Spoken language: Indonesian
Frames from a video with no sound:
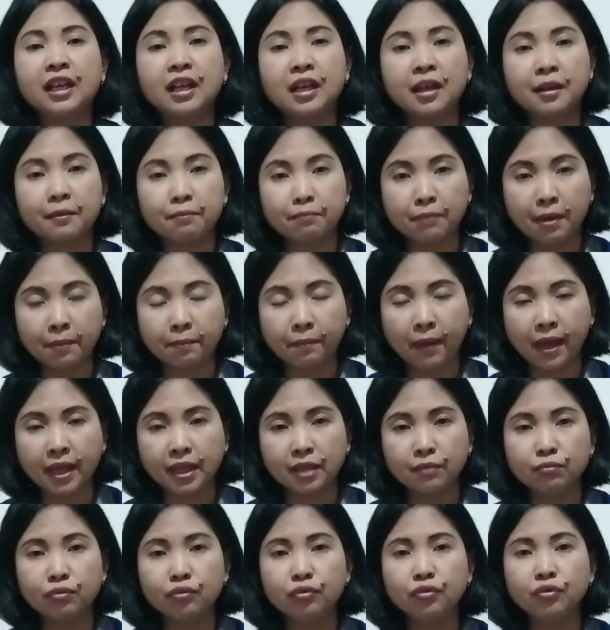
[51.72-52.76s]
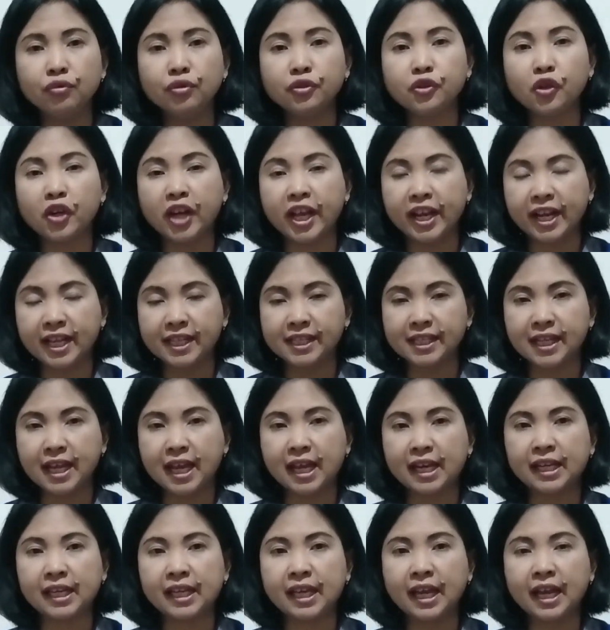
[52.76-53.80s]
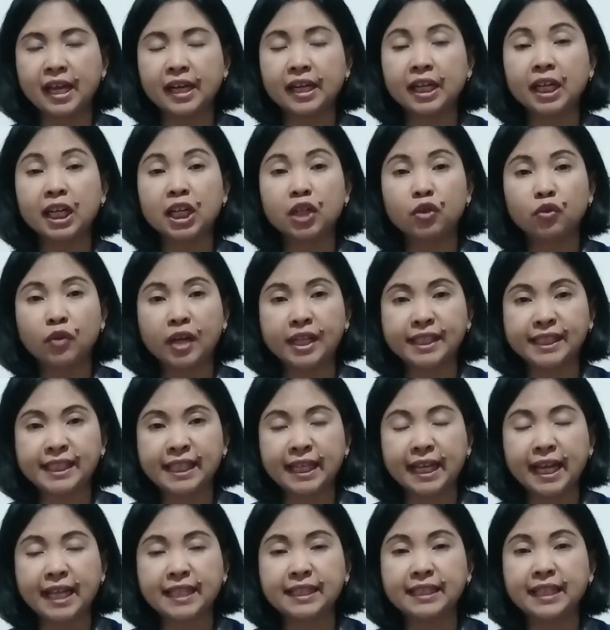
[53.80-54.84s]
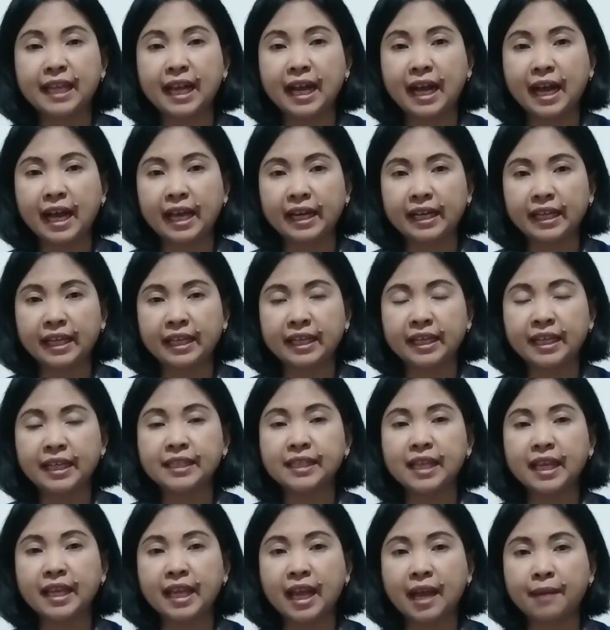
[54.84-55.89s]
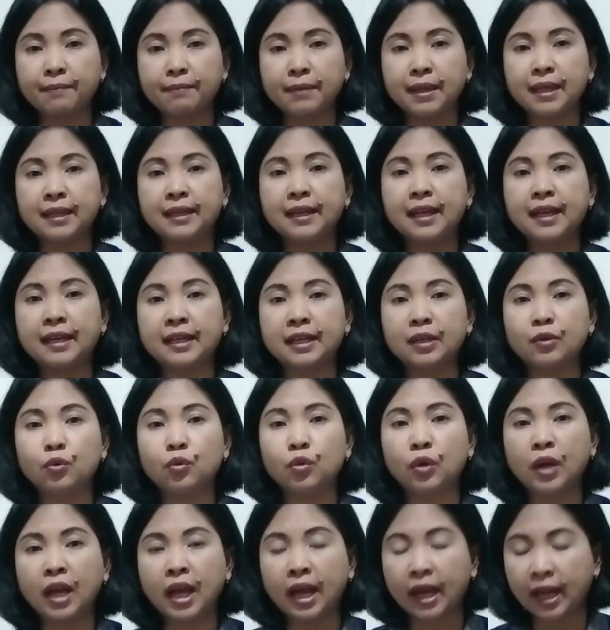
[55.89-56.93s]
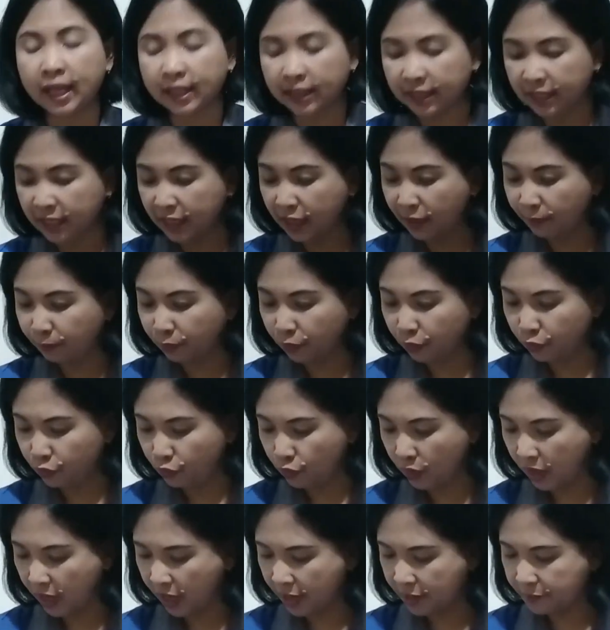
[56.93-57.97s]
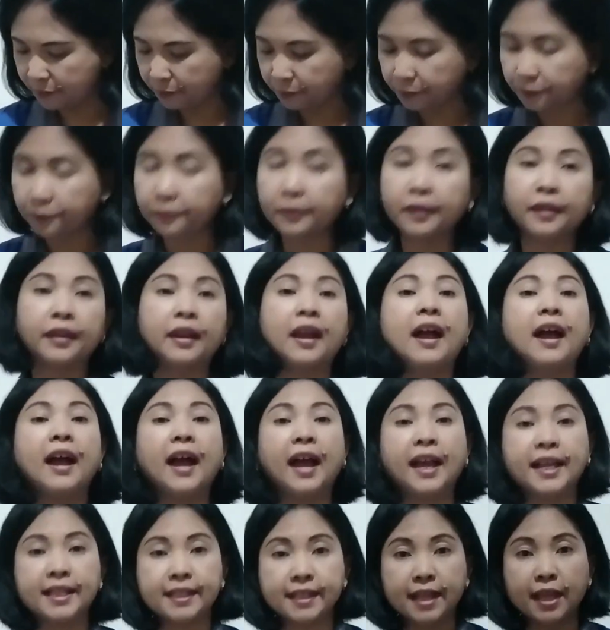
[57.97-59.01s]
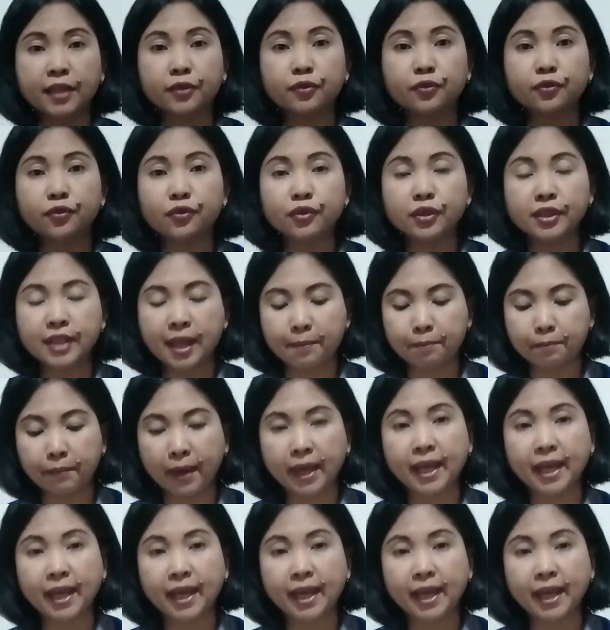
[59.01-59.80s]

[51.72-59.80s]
Bapak Ibu, saudara sekalian, renungan singkat siang hari ini saya ambil dari Ulangan 32 ayat 1 sampai